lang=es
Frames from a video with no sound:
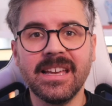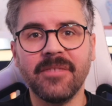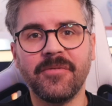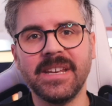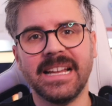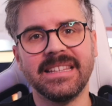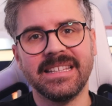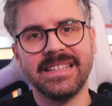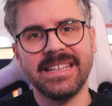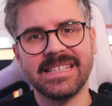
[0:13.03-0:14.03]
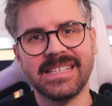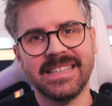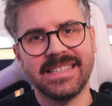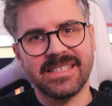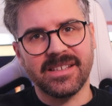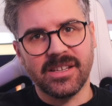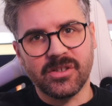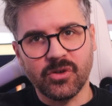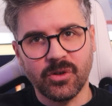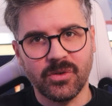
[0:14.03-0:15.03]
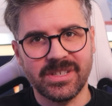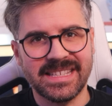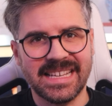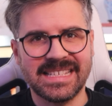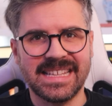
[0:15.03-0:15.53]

al final del día sientes que solo estás